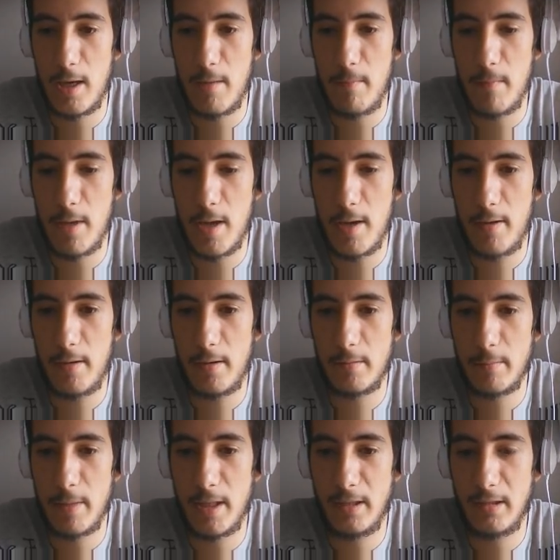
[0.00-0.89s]
la
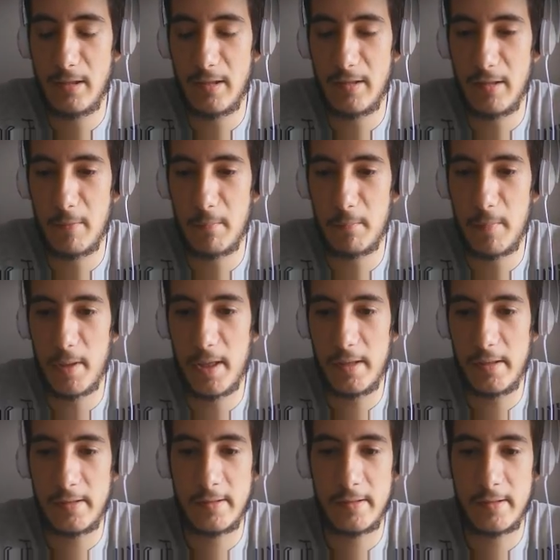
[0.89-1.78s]
mia mente si è
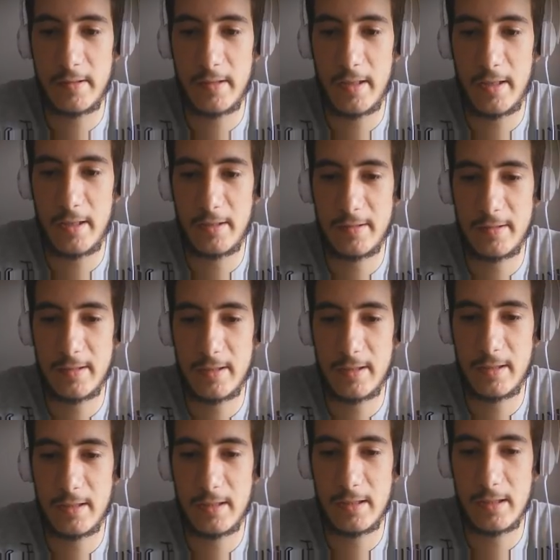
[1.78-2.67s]
persa.
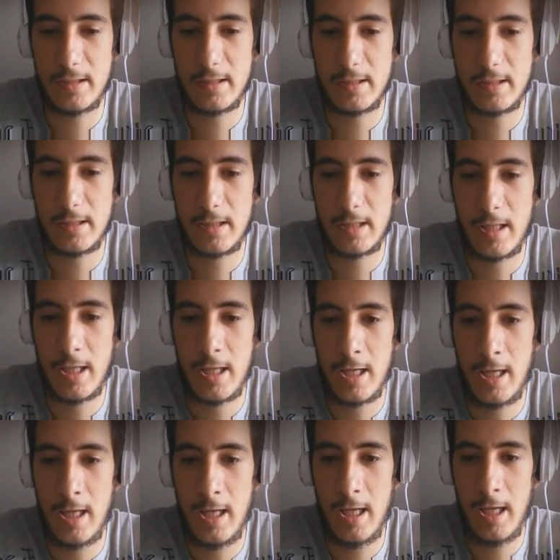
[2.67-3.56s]

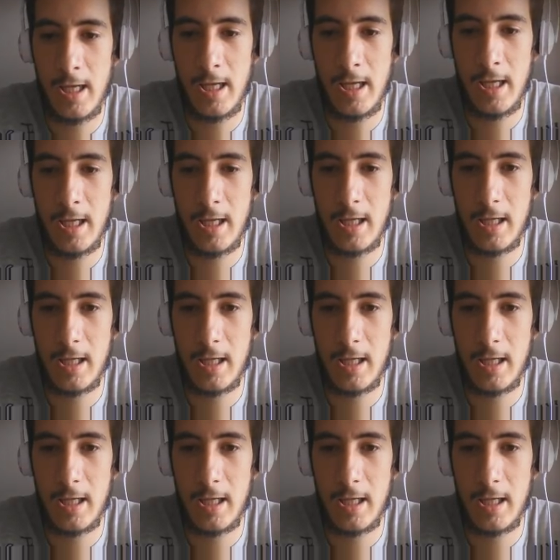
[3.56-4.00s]
E...